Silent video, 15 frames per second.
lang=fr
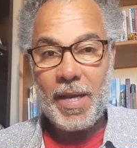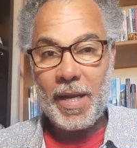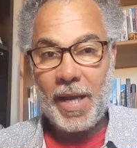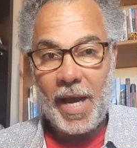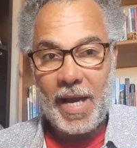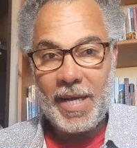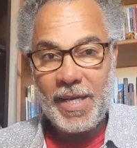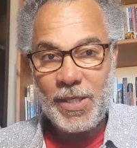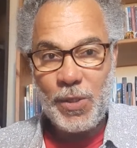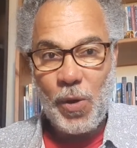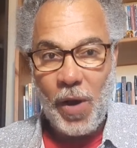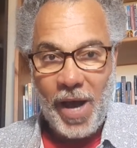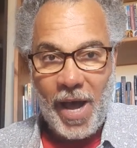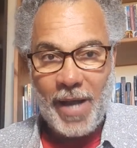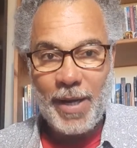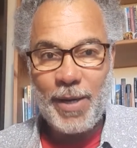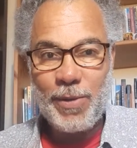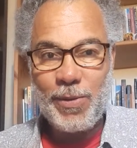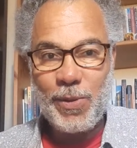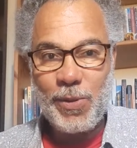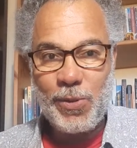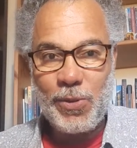car les
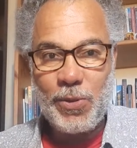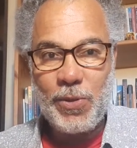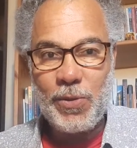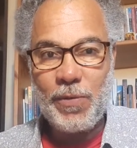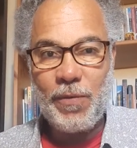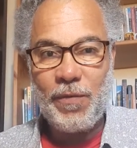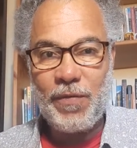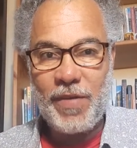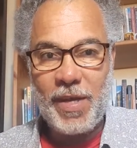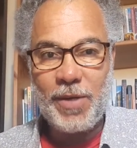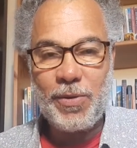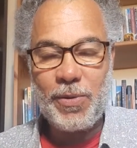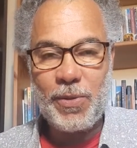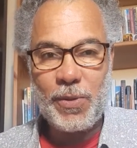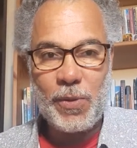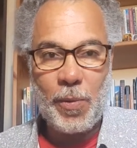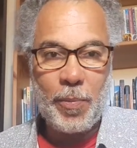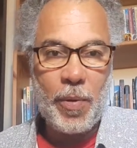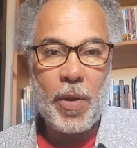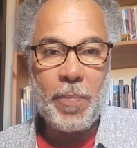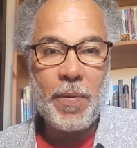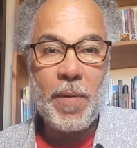oracles de Dieu viennent de ce
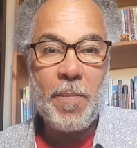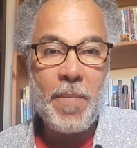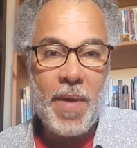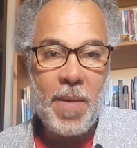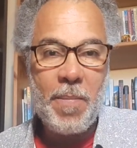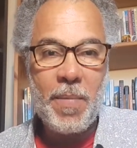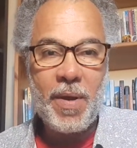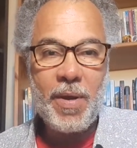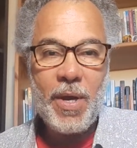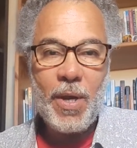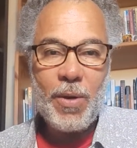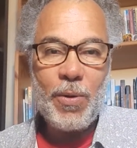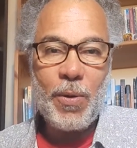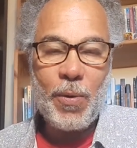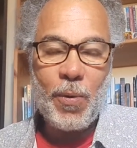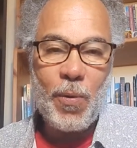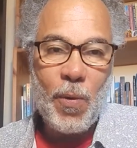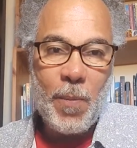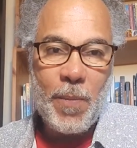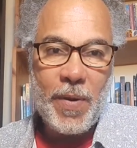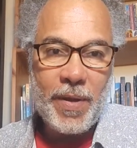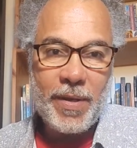peuple, même le
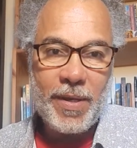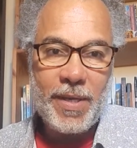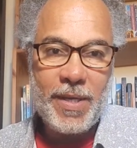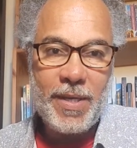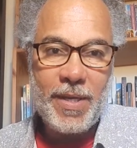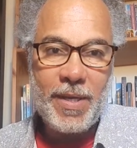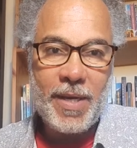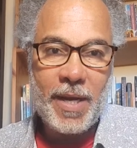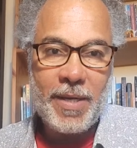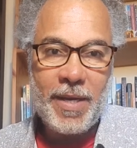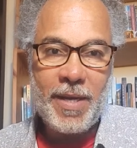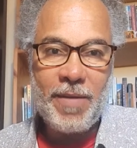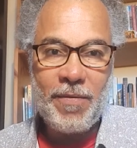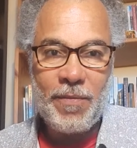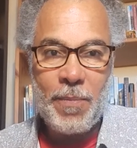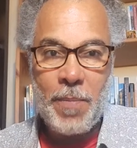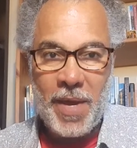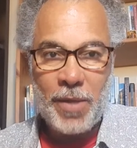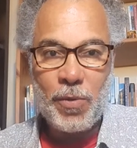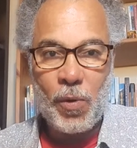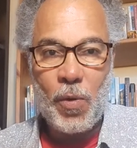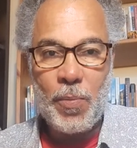couple qui allait
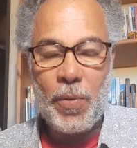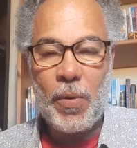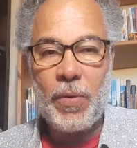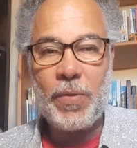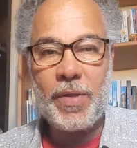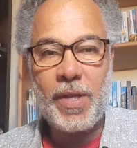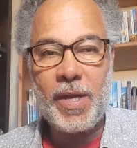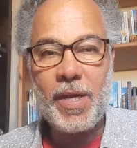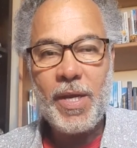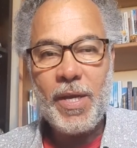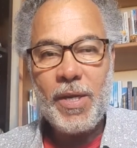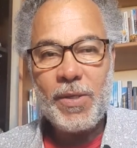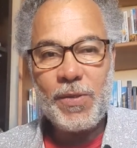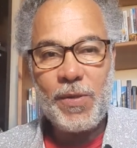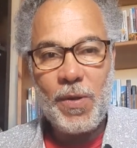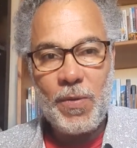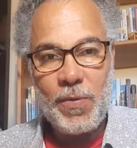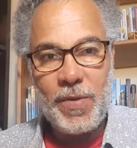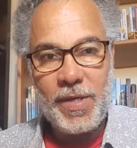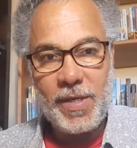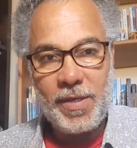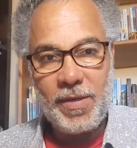mettre au monde
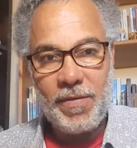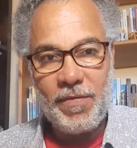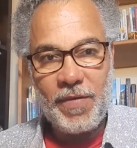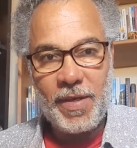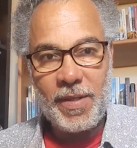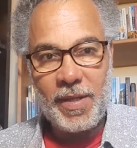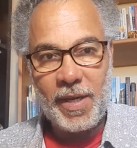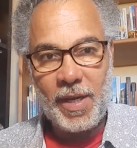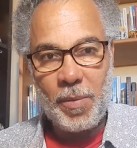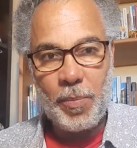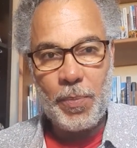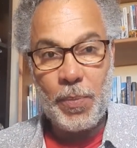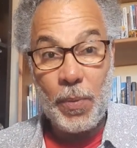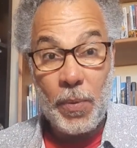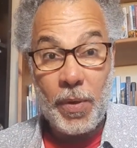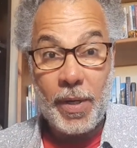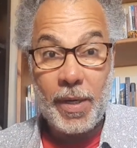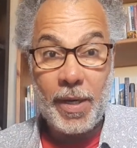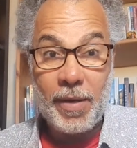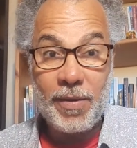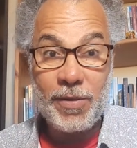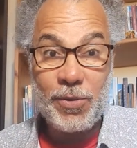celui qui viendrait pour
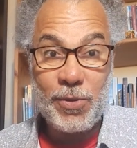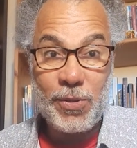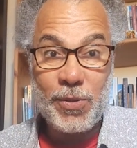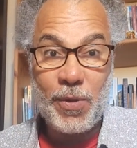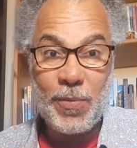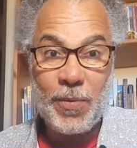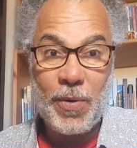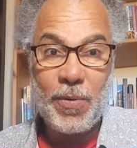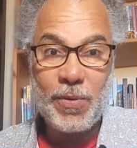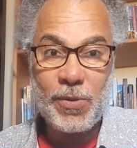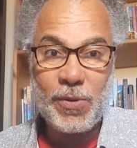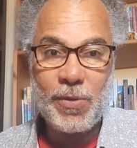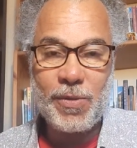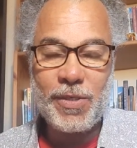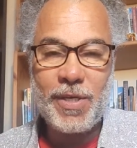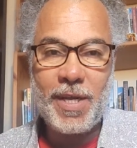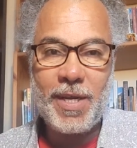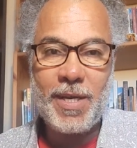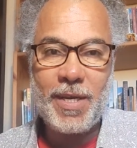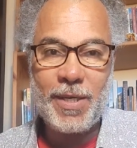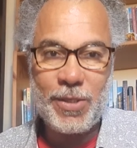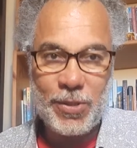euh, justement changer
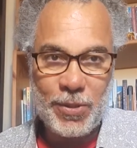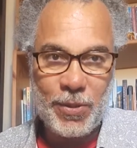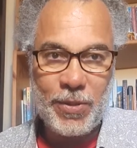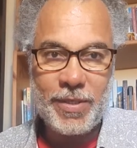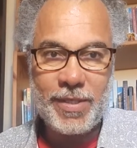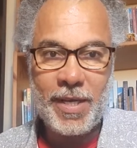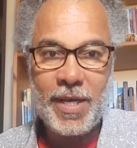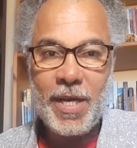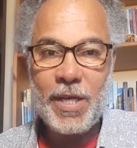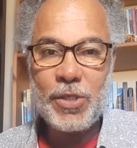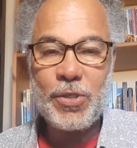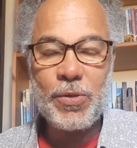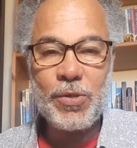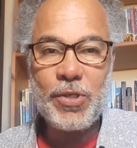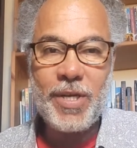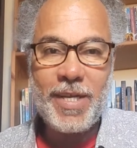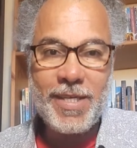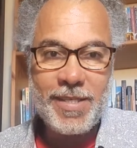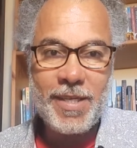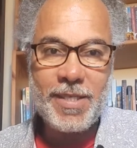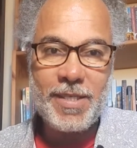les choses, changer les